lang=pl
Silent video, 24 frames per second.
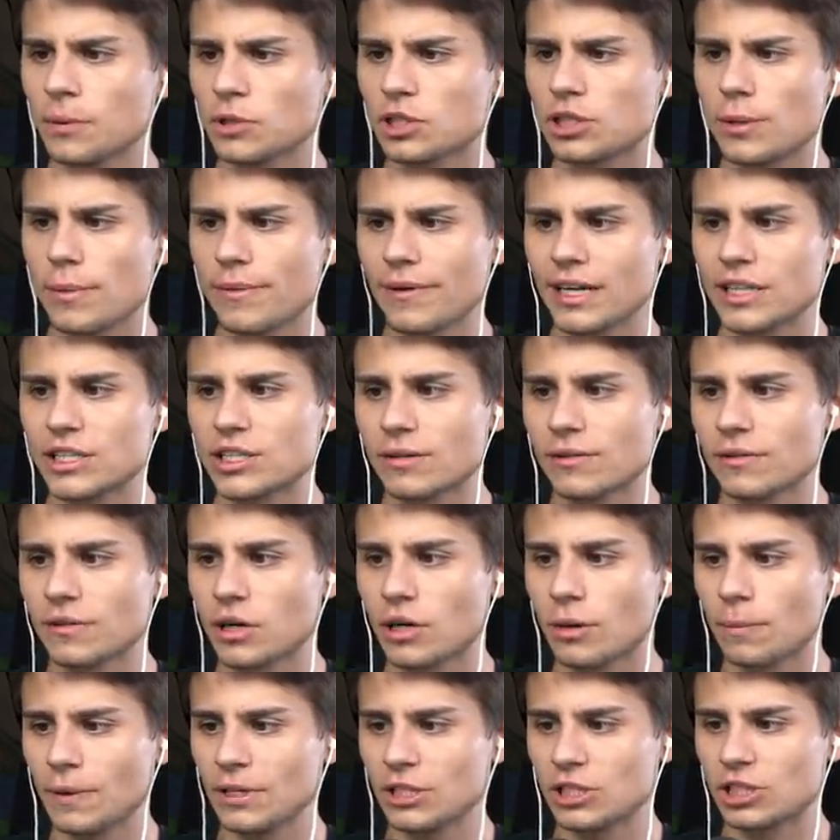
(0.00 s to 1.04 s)
potrzebować, żeby
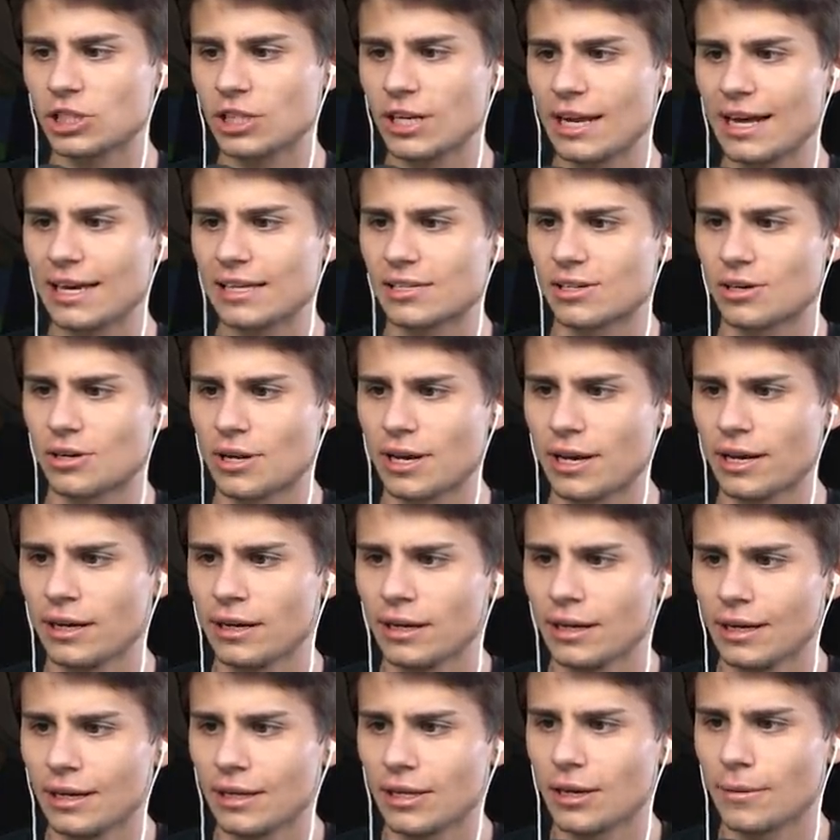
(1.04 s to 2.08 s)
wykopać żelazo, nie?
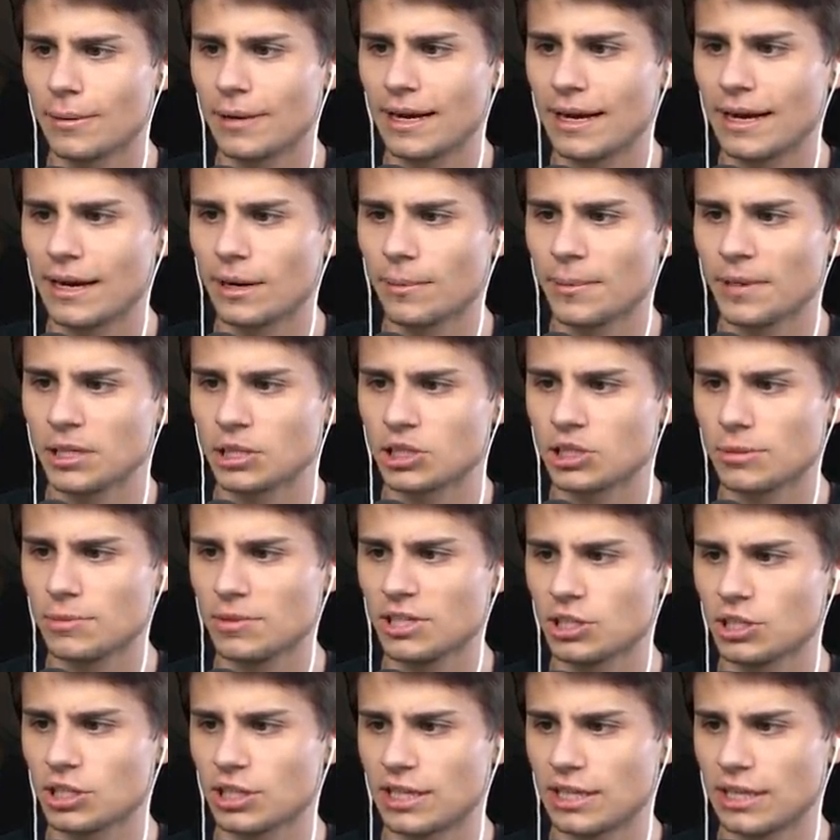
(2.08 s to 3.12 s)
Dobra, ja robię jeszcze
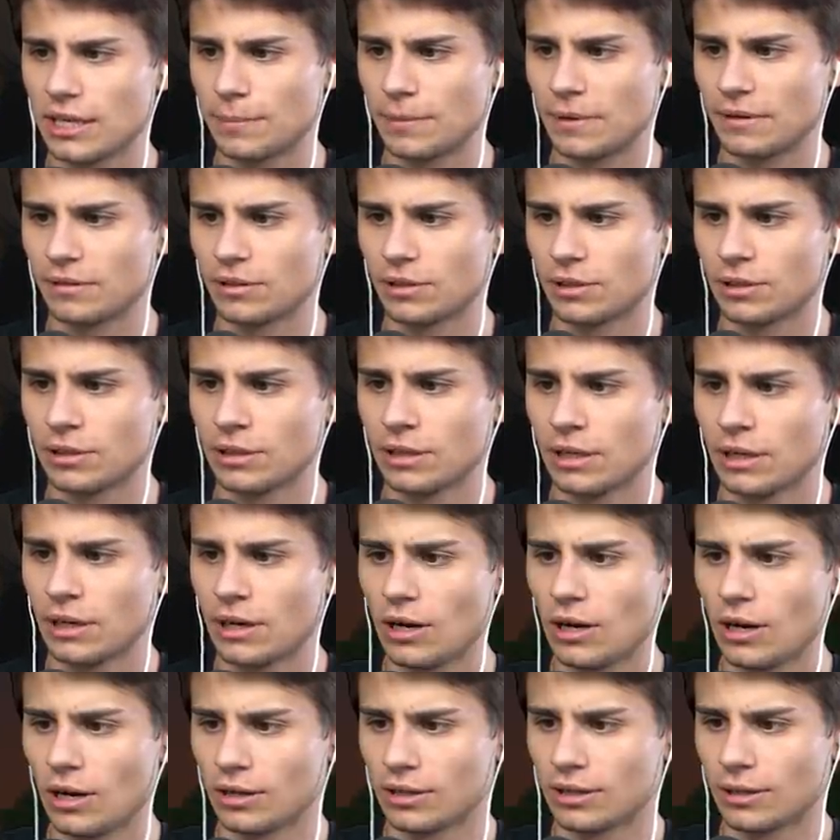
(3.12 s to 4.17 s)
mieczyki na pewno.
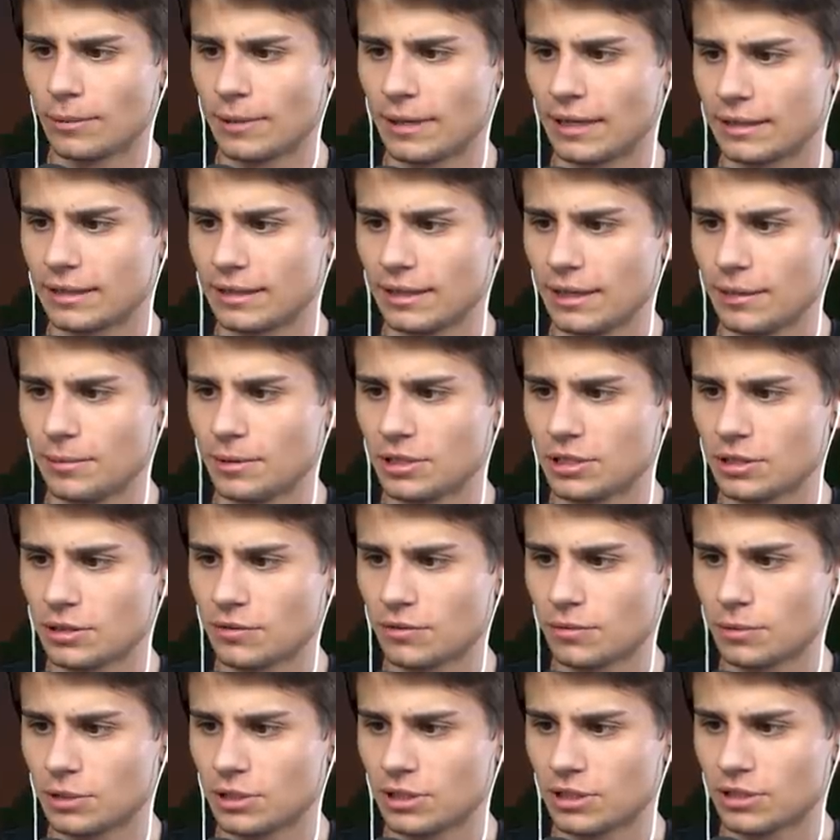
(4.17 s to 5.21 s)
O, dobra, tyle
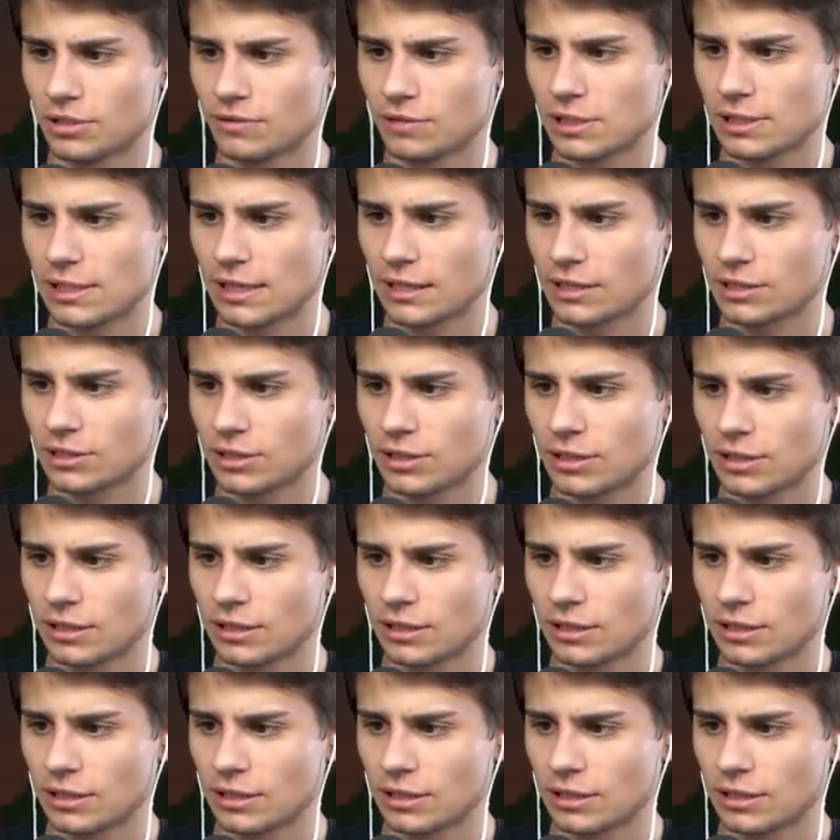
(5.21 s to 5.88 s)
mieczyków myślę, że wystarczy.